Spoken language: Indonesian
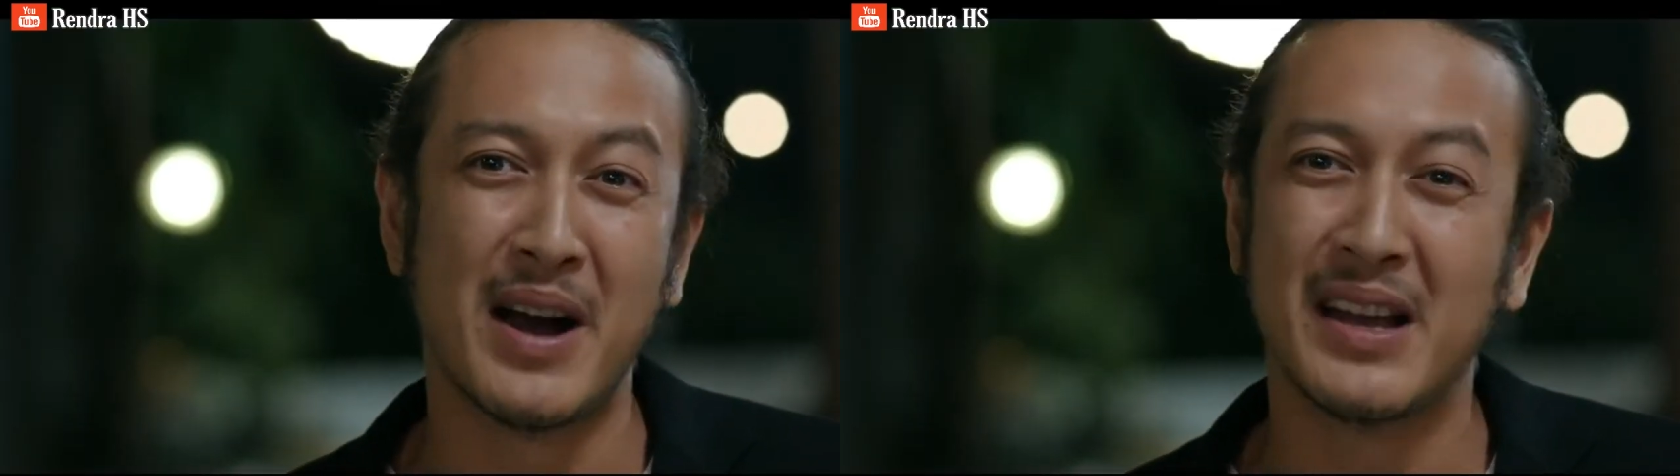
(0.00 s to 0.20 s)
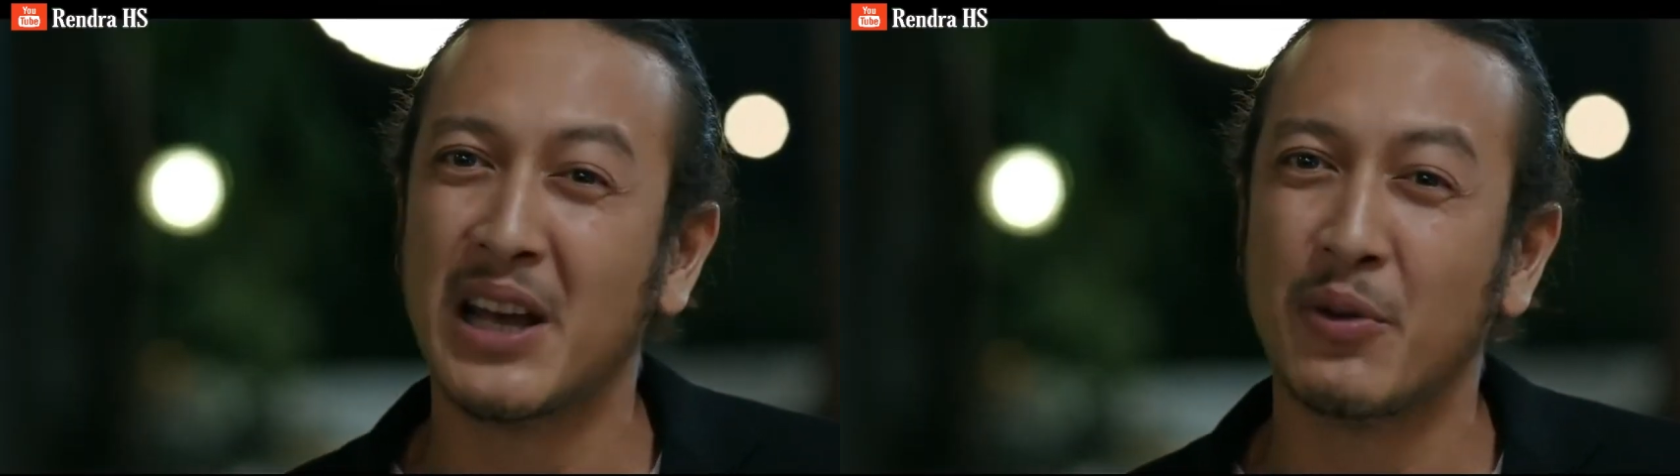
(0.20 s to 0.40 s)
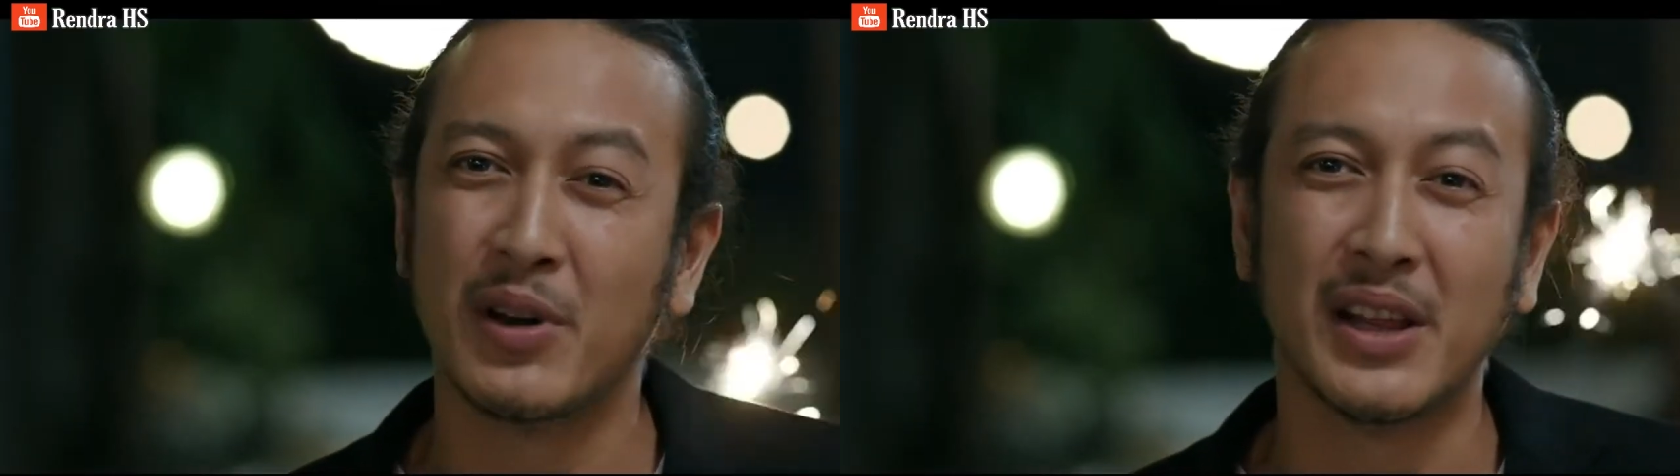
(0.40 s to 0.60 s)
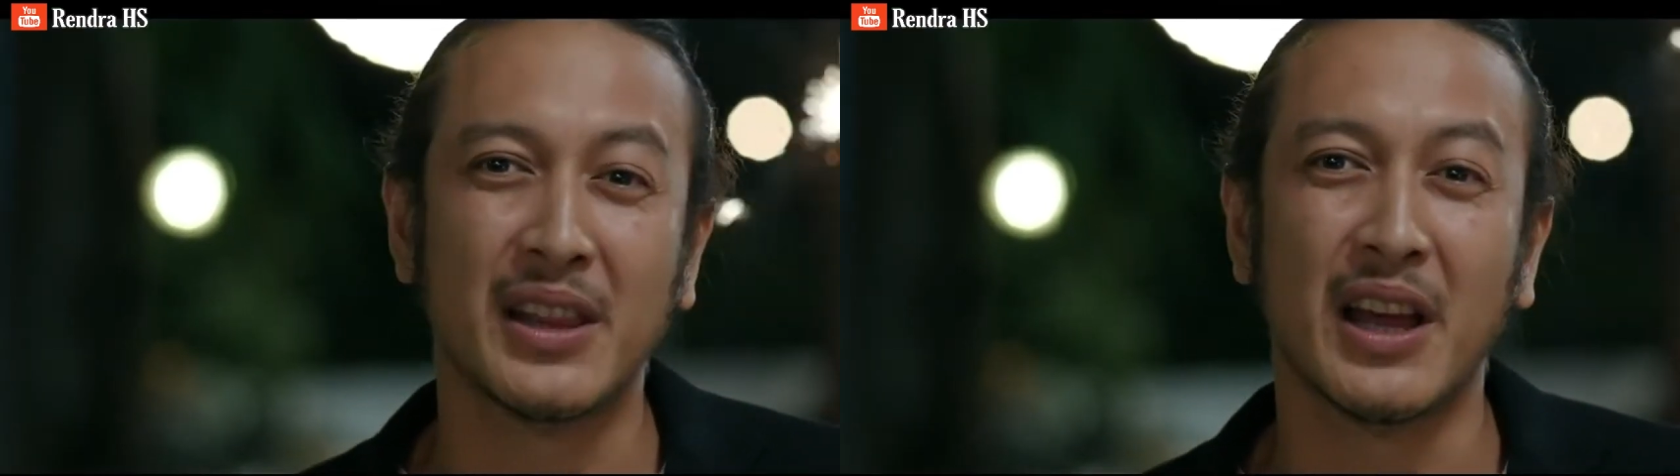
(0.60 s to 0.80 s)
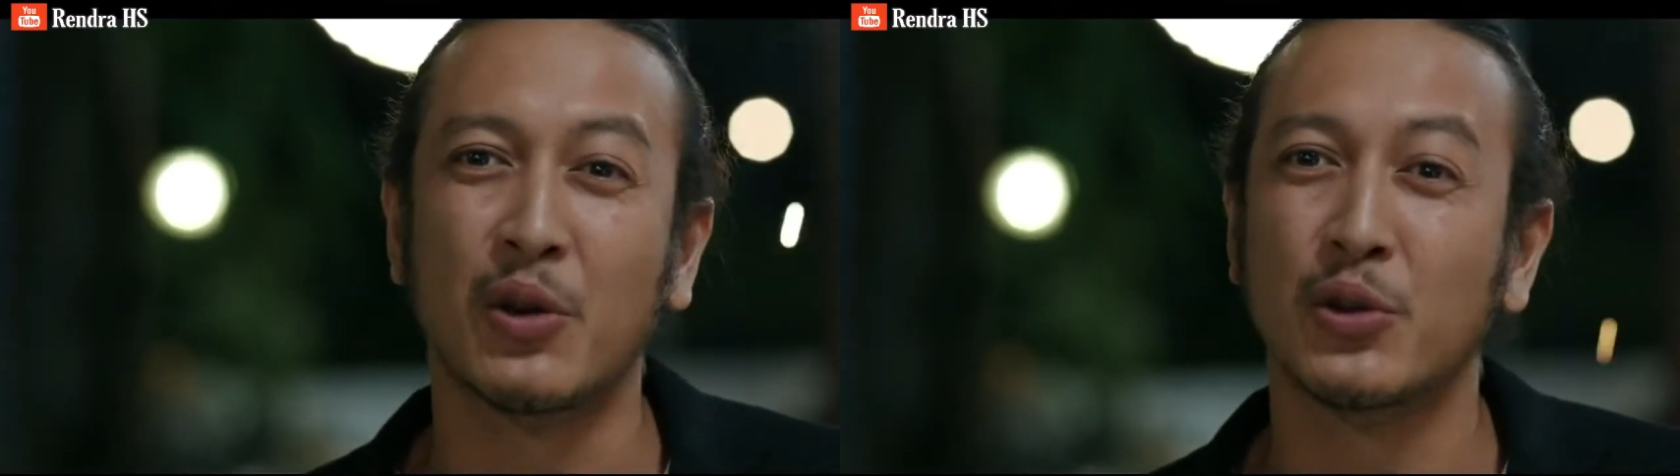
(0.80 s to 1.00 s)
banyak
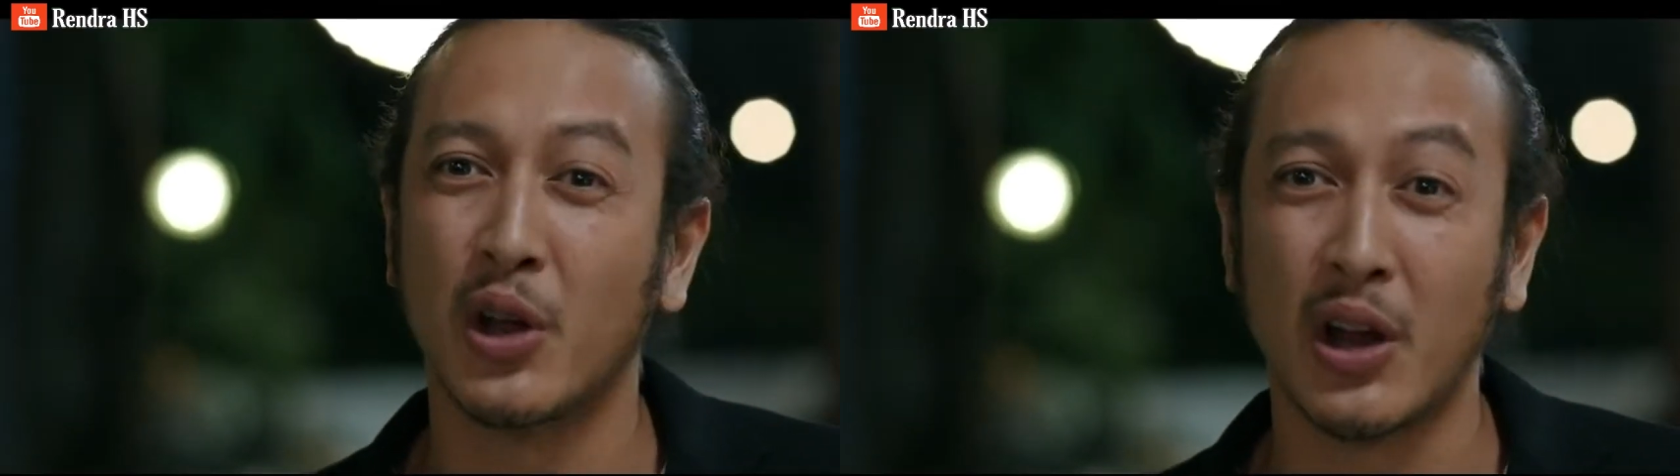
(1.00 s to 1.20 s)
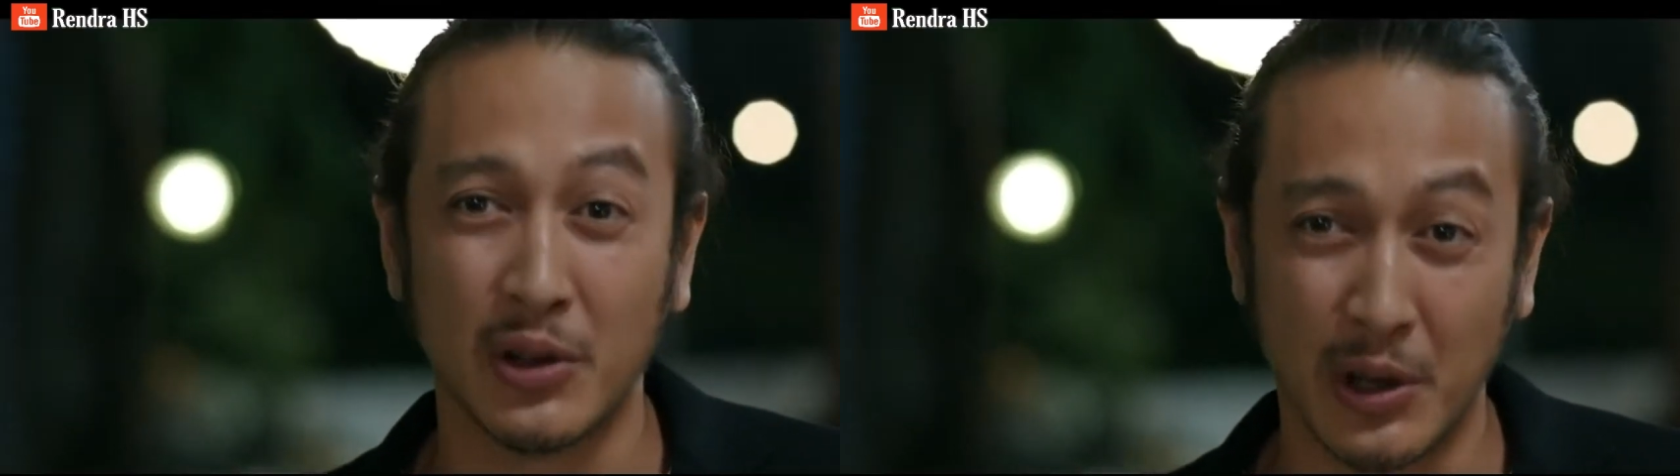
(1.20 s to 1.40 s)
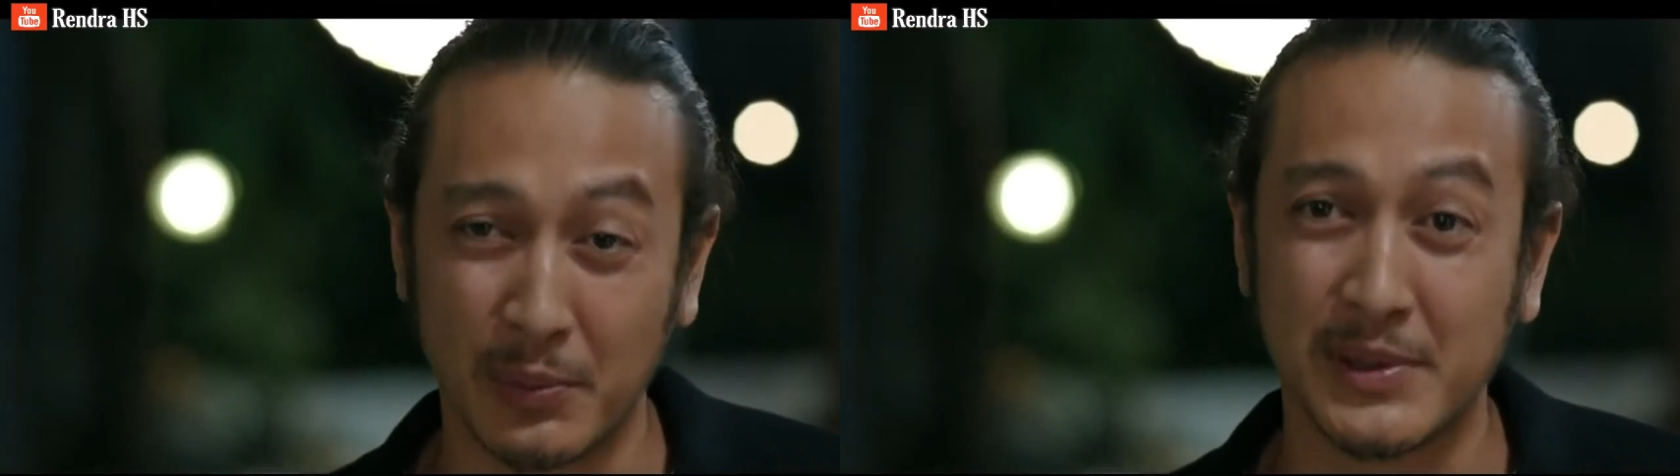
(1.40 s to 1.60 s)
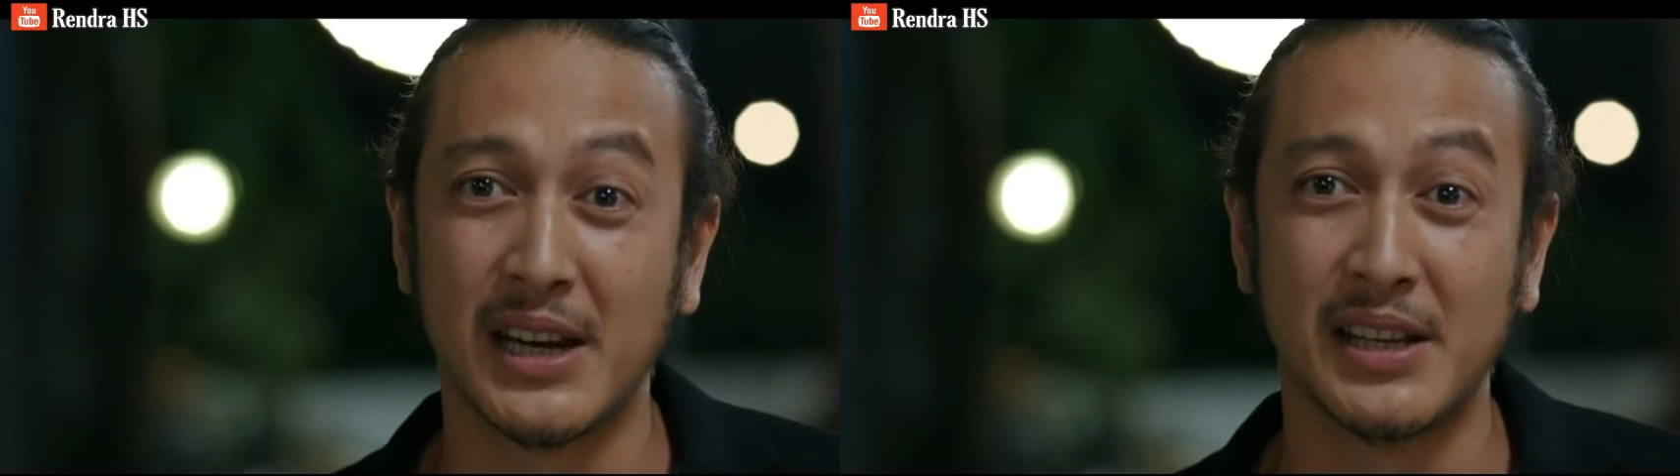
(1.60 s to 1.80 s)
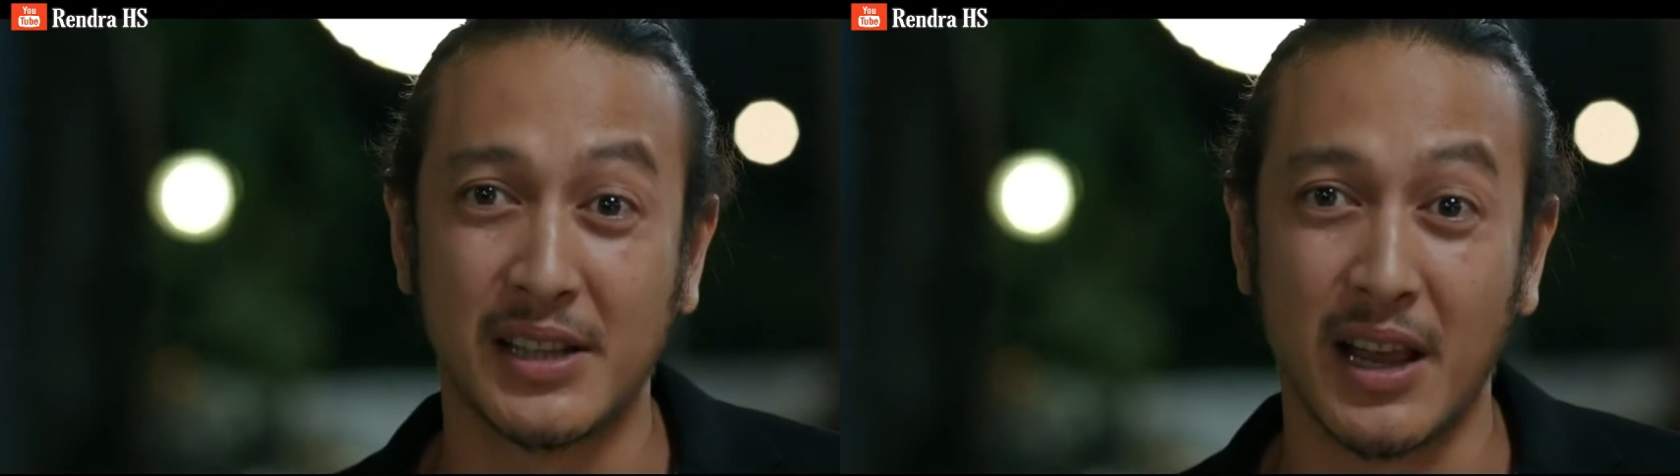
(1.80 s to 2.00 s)
wanita yang aku tolak untuk
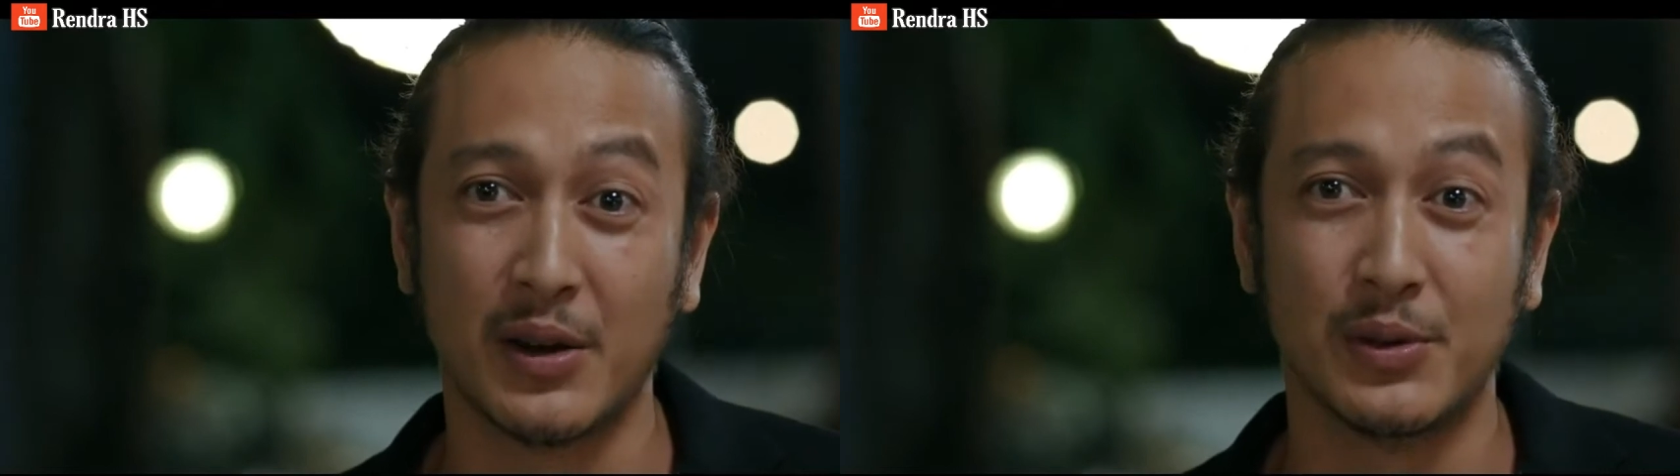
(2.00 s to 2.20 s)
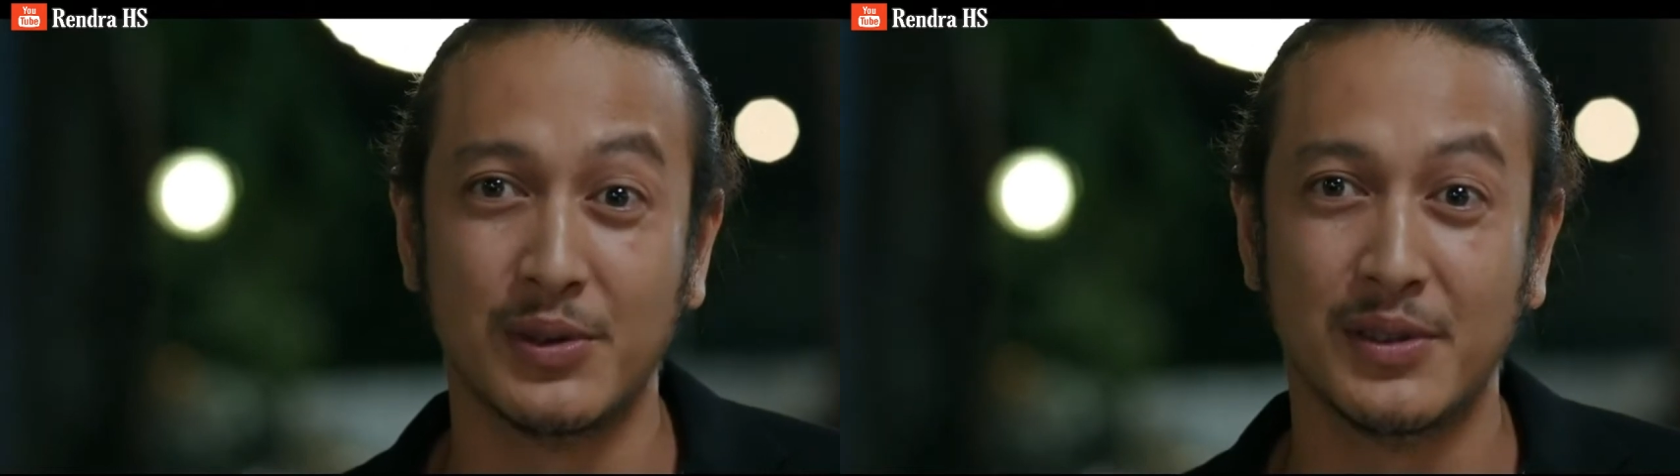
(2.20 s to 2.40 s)
menjadi istri aku.